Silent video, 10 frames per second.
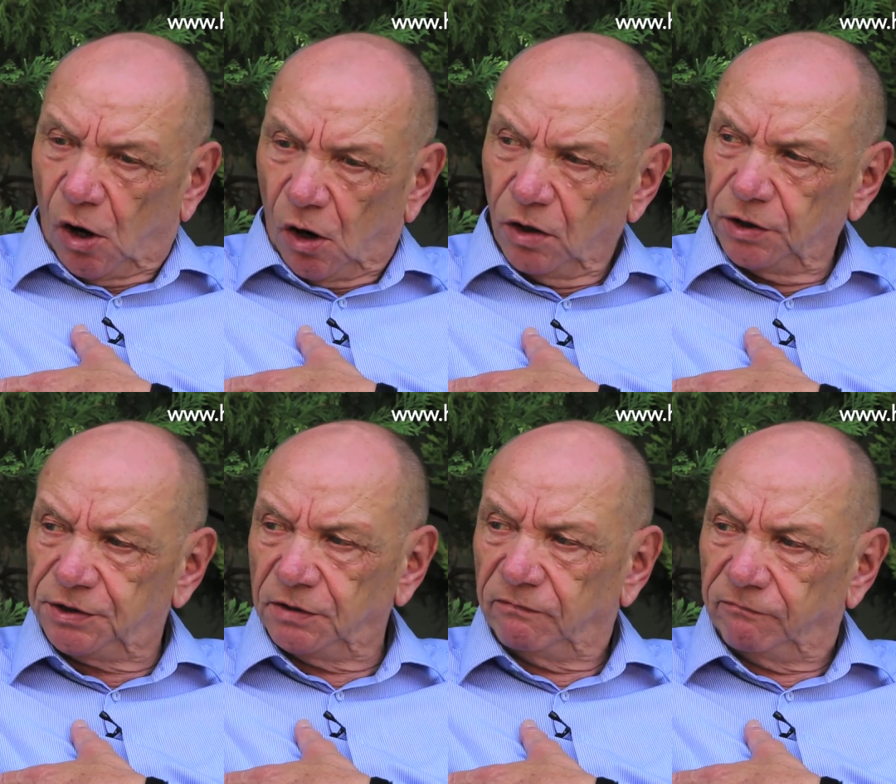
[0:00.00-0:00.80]

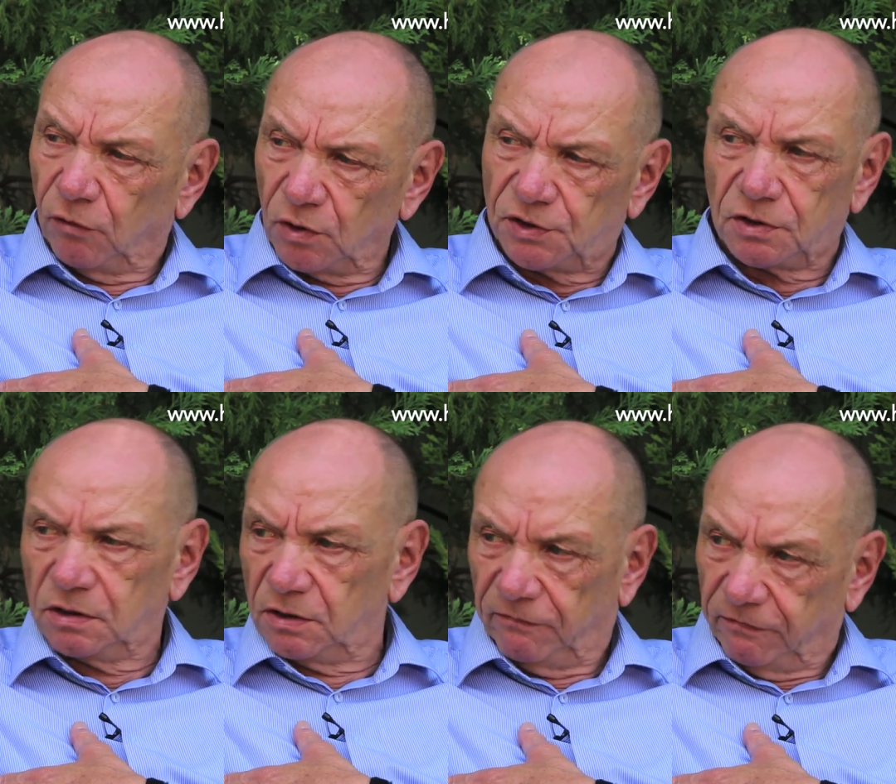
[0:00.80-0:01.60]
Heute
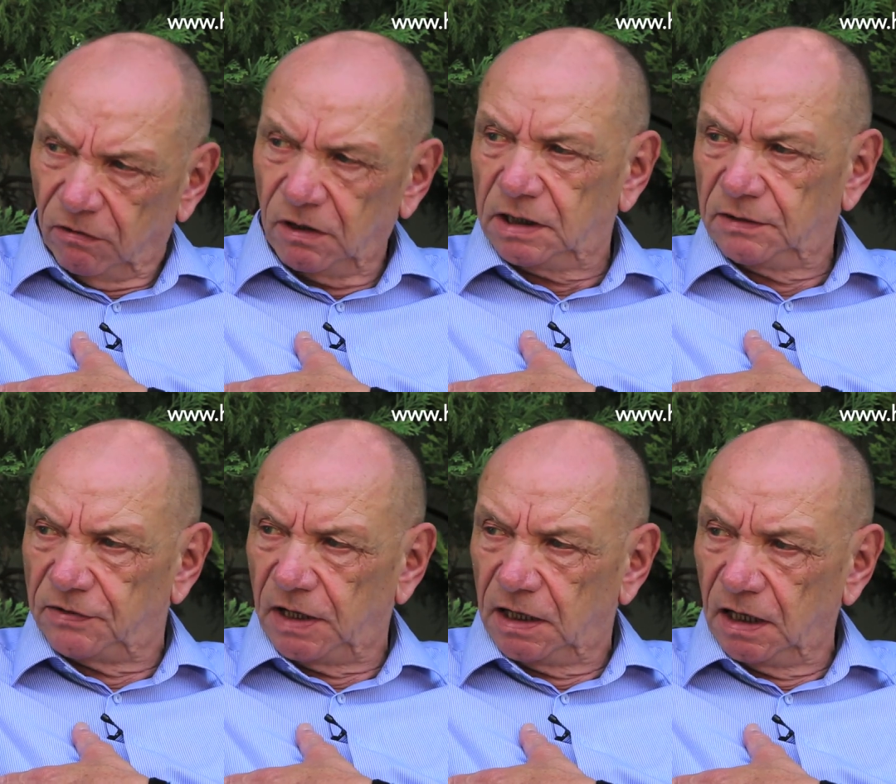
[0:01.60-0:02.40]
wursteln sowohl die
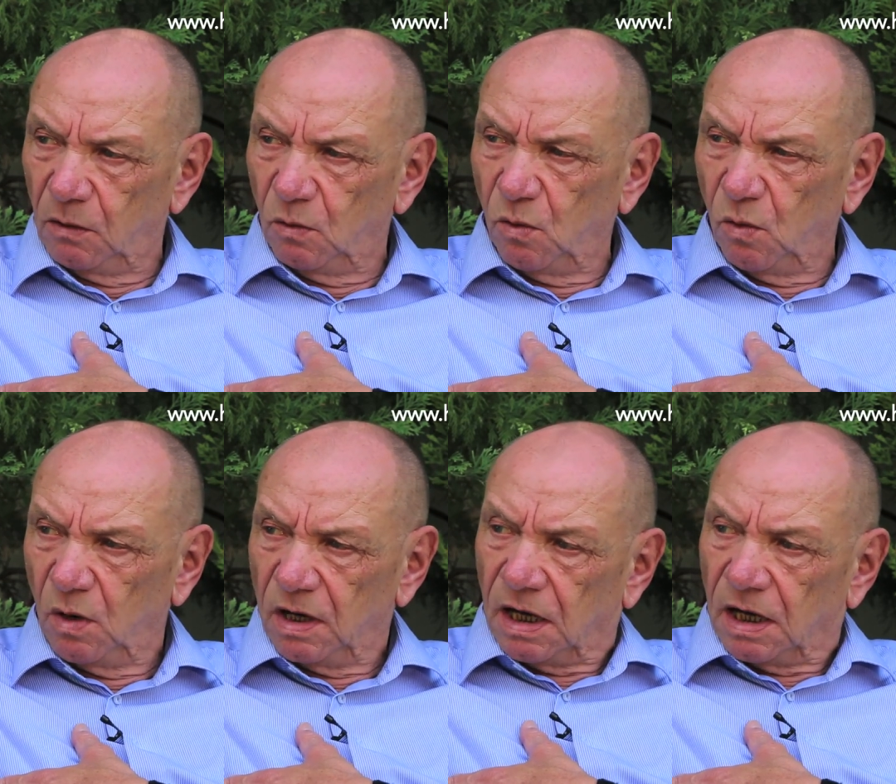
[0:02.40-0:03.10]
CDU